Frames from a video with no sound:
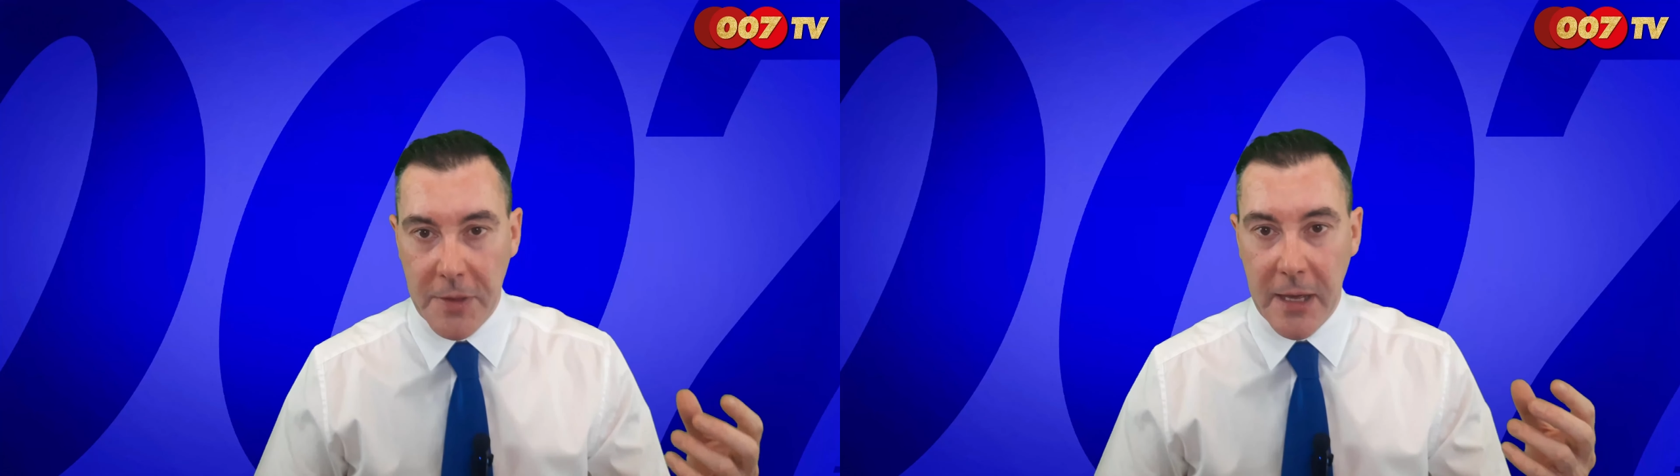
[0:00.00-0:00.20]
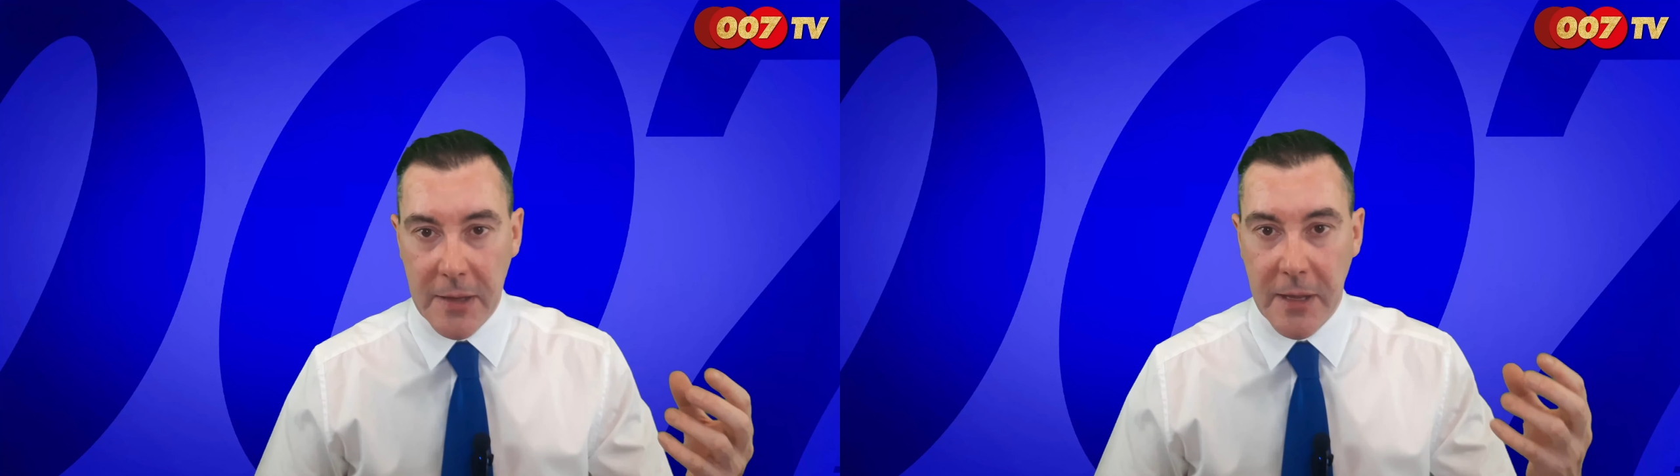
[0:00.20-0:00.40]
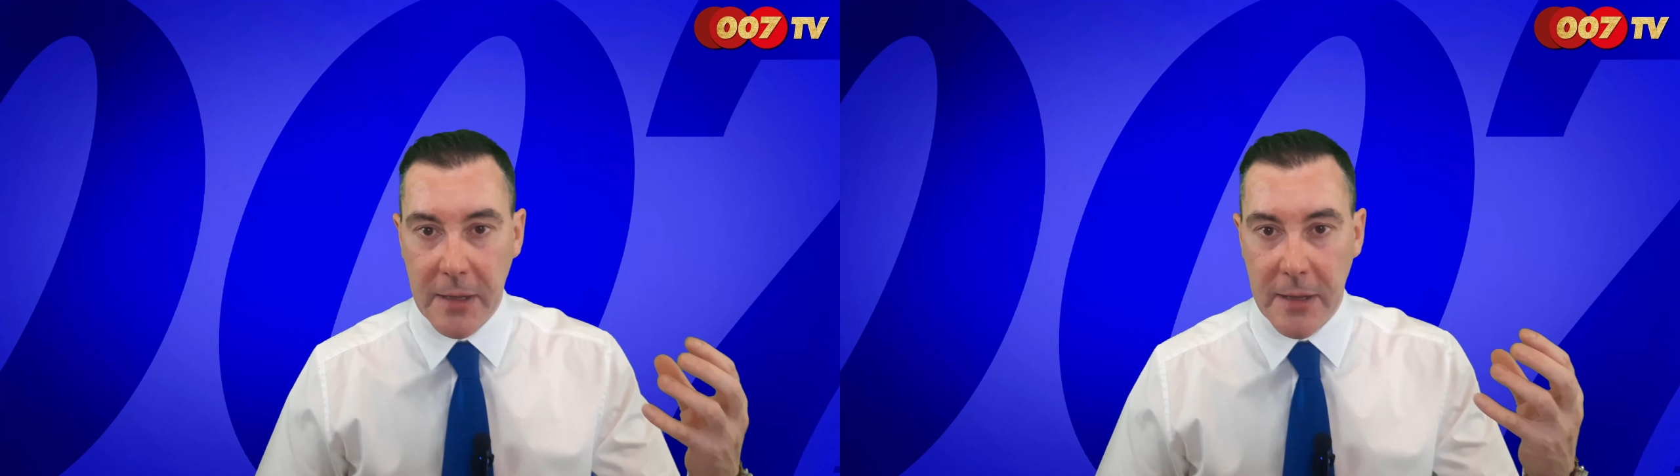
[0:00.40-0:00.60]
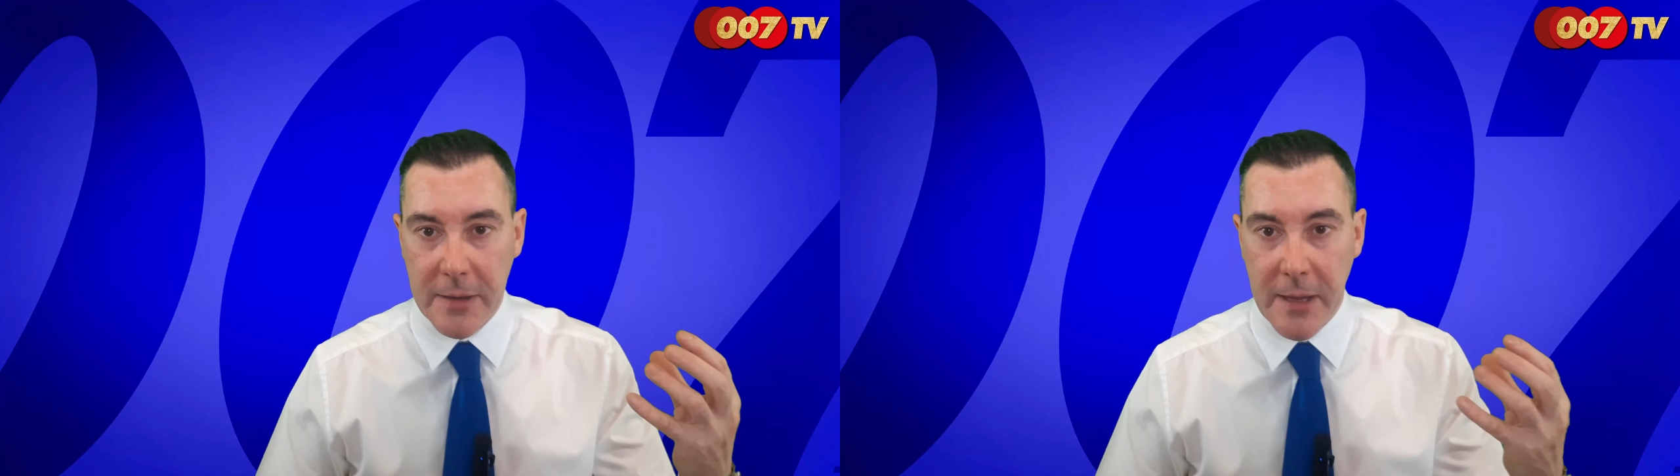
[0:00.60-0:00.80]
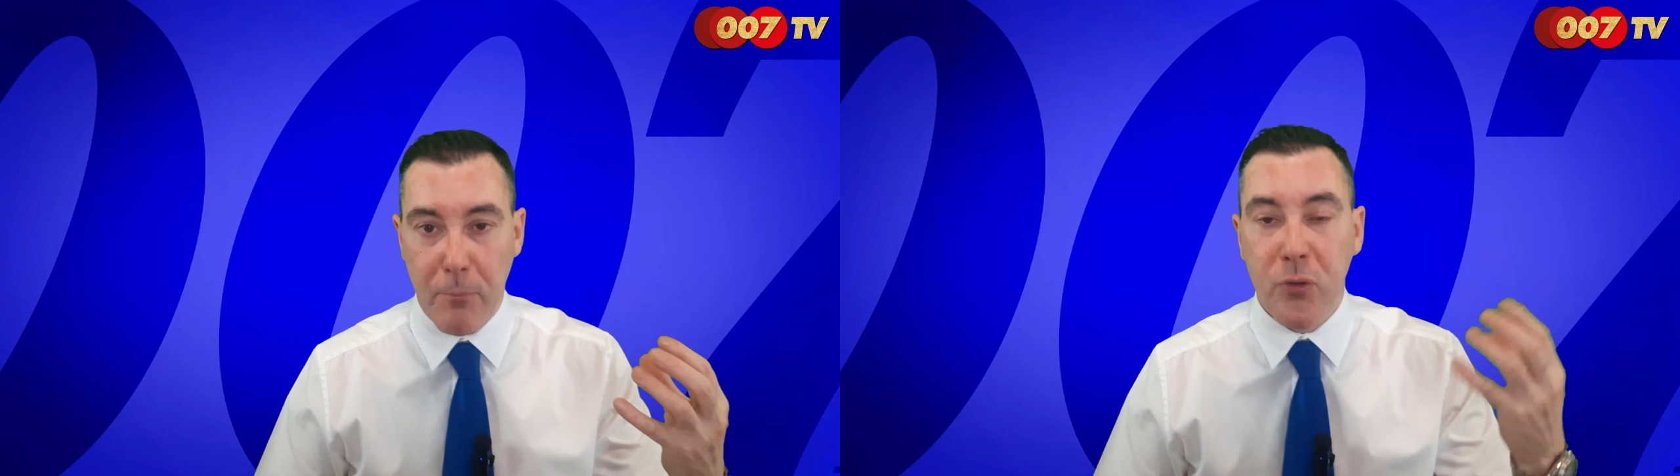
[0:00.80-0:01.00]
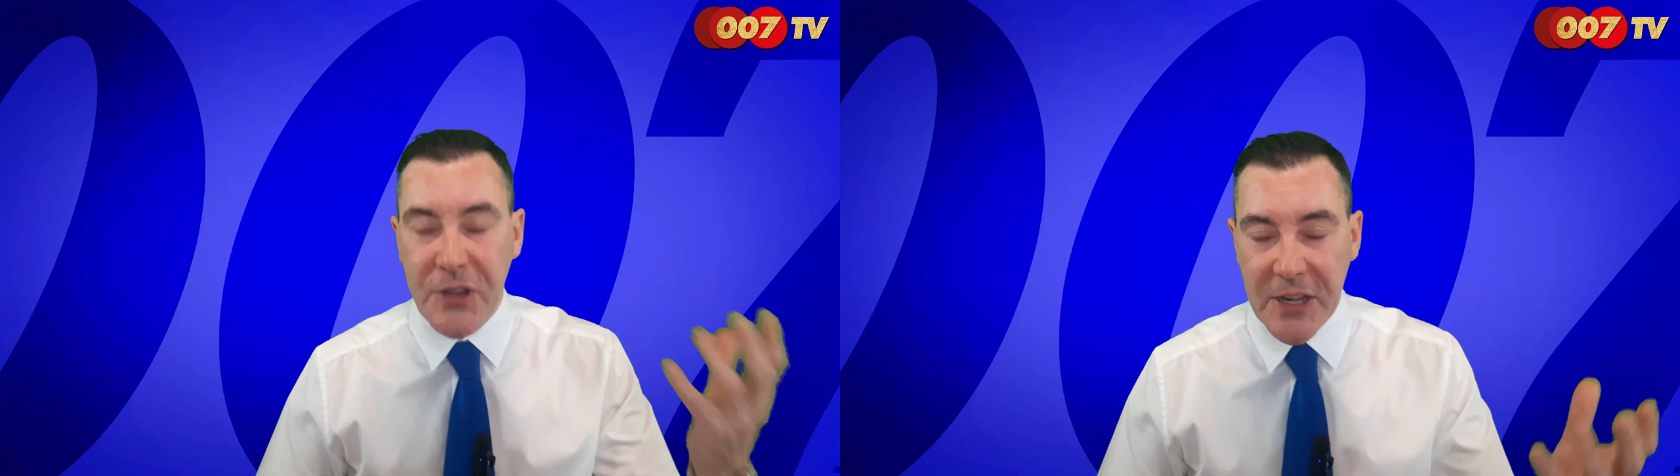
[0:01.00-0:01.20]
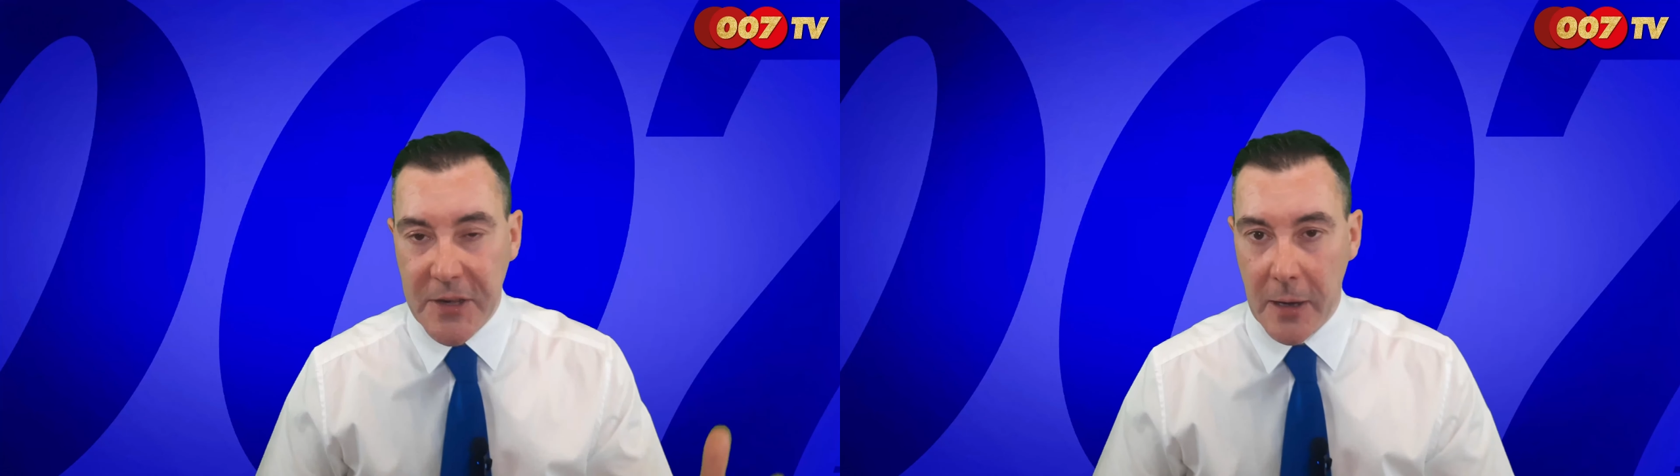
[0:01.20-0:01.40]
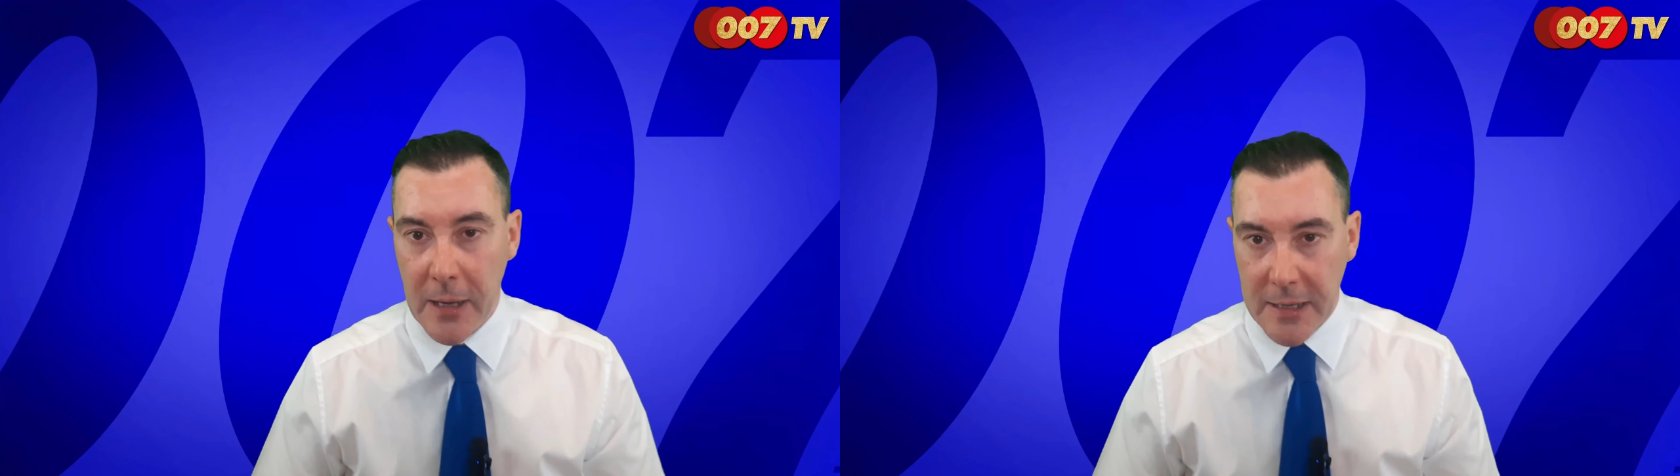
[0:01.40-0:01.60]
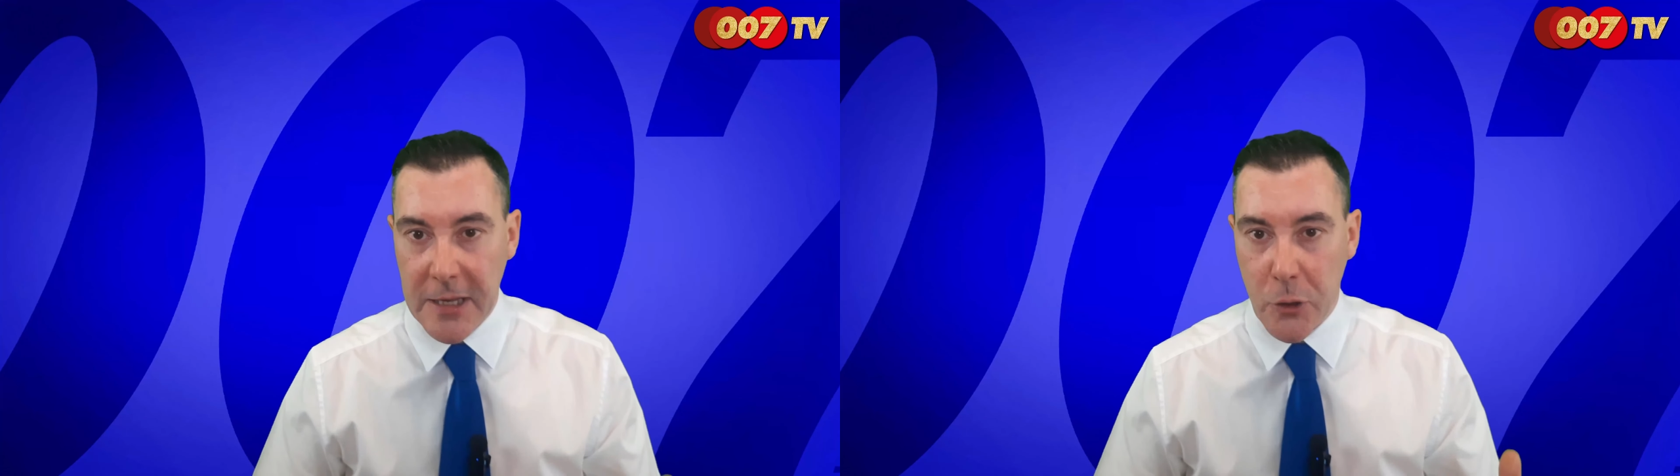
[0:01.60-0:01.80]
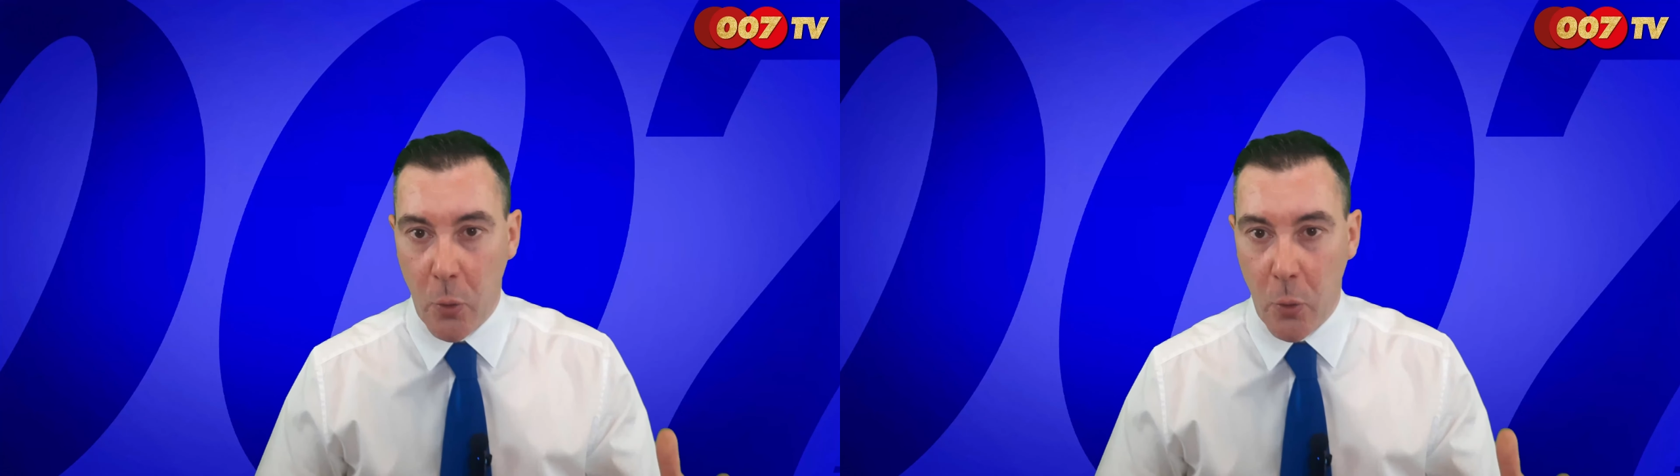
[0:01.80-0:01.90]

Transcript: des, des, boutiques qui